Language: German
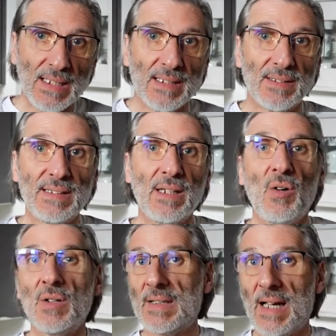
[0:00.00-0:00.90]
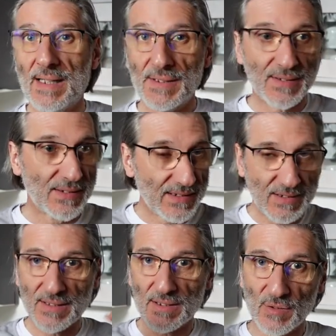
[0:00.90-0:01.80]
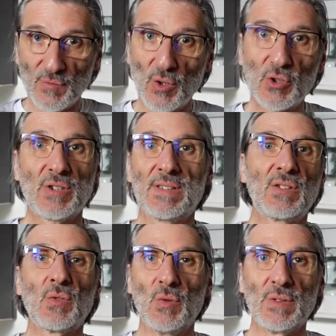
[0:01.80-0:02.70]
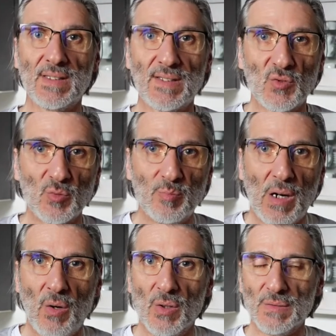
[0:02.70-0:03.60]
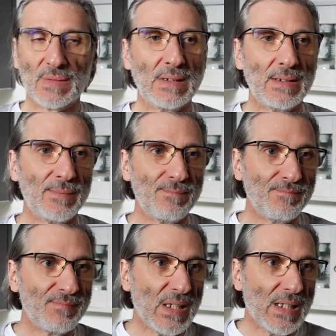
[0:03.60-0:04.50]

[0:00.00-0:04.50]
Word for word: die auch gleich eine richtige Wokstation dazu bauen. Ähm,